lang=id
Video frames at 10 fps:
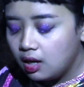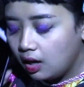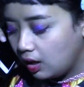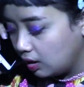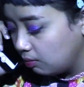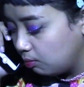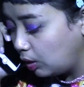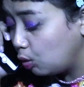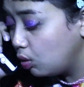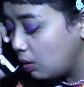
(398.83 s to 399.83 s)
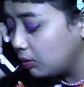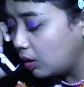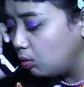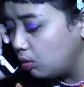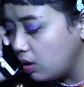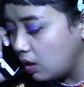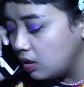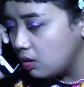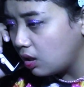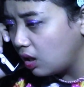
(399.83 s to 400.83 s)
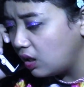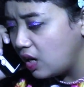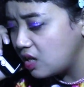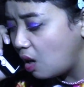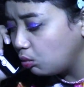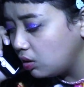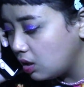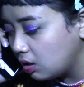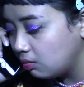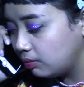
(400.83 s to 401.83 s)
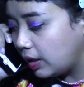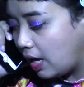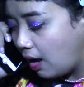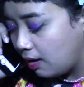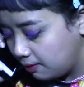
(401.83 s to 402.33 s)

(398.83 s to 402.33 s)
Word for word: Eh, bentar dulu ya, bentar dulu ya. Ini kagak ada yang nyaut nih. Bentar ya.